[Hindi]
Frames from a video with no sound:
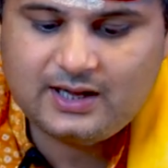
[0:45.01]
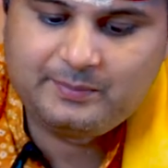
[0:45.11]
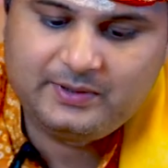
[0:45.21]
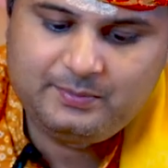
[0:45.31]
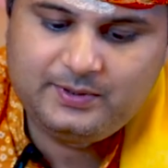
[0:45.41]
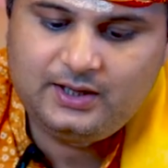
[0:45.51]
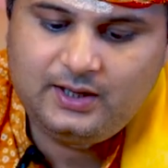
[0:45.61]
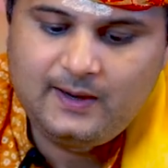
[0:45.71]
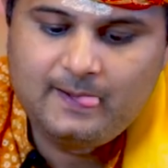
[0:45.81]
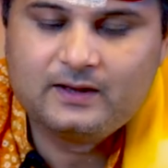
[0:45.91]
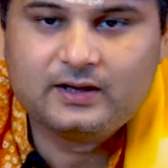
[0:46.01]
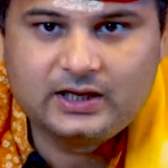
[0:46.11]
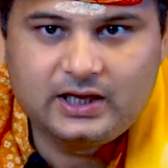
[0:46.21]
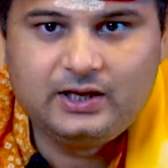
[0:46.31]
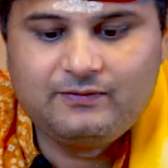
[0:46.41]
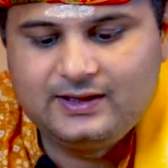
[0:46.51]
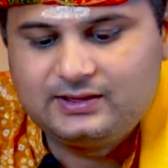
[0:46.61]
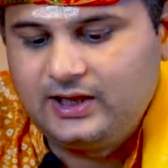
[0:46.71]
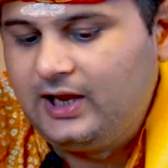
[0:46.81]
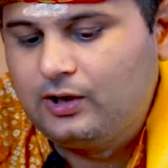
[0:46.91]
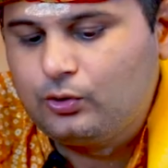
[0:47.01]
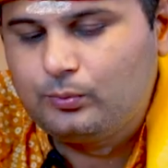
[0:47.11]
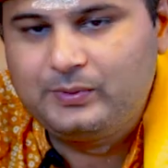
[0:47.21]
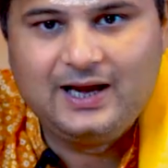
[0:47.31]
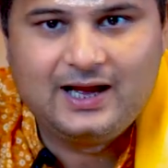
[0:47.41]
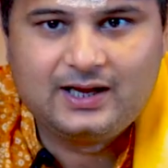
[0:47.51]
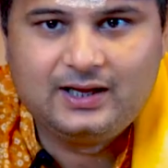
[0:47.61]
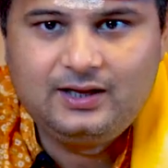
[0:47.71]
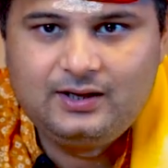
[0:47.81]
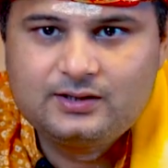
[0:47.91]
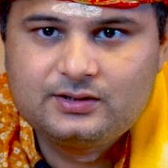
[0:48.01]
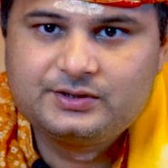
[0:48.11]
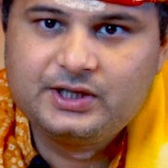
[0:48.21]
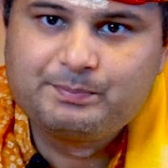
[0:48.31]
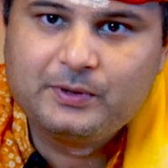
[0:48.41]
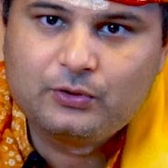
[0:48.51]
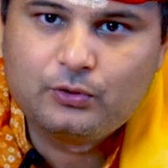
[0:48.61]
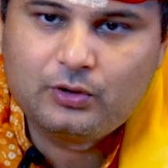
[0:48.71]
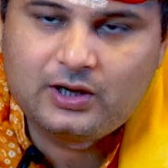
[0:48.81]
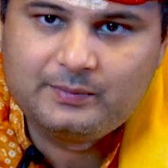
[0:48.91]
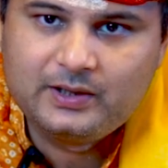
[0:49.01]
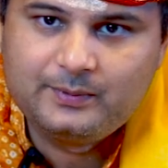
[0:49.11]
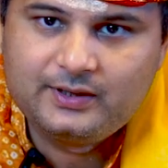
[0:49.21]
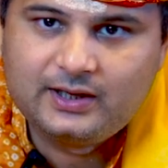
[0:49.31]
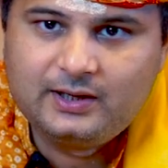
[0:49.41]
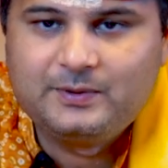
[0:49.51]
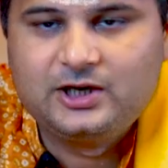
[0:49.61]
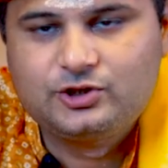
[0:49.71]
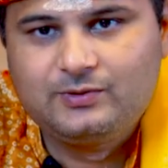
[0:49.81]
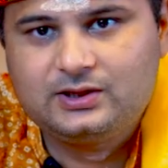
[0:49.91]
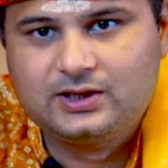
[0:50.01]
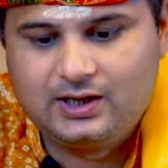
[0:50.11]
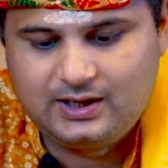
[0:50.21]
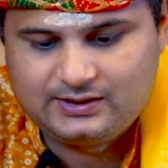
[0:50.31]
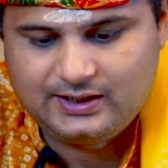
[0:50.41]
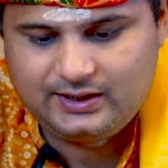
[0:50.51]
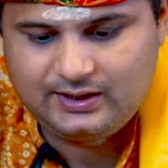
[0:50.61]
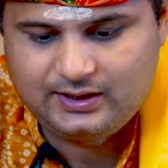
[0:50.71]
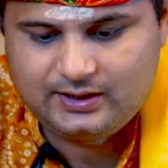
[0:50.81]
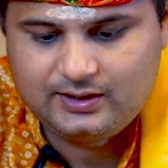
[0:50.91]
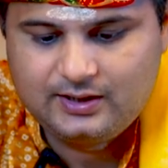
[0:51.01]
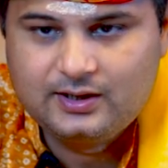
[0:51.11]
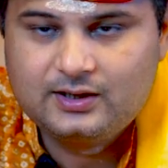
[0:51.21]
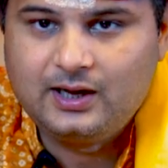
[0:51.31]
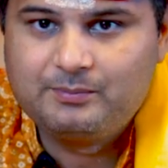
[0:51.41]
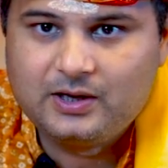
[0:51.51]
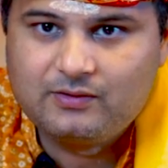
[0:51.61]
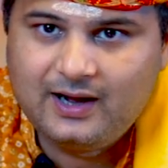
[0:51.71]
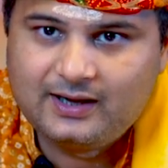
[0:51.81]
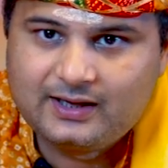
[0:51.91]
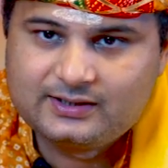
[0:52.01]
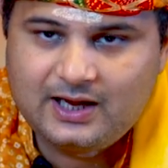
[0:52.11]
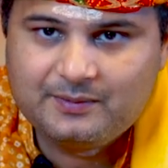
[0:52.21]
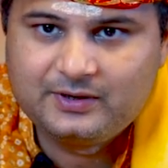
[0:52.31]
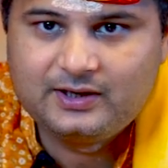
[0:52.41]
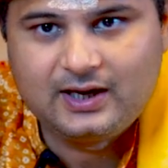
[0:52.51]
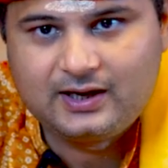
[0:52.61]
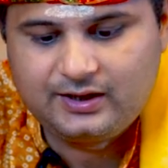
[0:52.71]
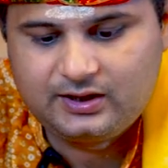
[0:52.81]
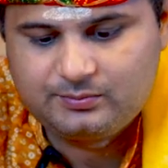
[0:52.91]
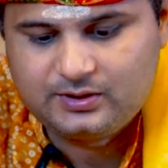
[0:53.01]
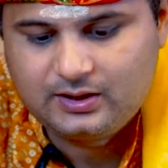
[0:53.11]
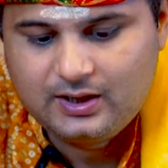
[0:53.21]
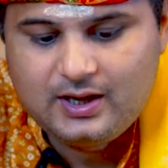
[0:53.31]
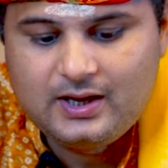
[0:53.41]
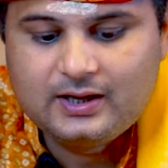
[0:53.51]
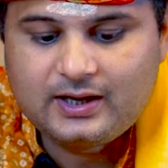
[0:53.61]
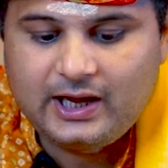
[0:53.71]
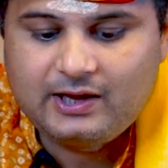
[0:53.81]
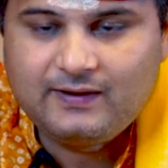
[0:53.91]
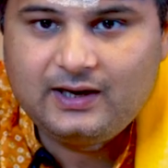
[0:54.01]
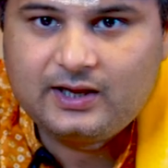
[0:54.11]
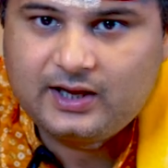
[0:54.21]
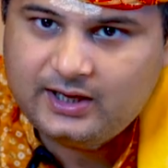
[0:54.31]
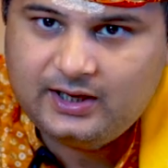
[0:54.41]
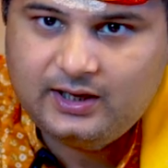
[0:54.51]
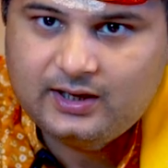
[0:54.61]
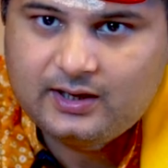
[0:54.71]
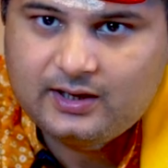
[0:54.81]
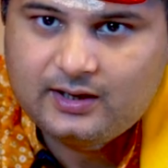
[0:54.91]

कभी भी घी व तेल को मिलाकर दीपक को कभी भी नहीं प्रज्वलित करना चाहिए ना भगवान के सामने ना कहीं भी केवल घी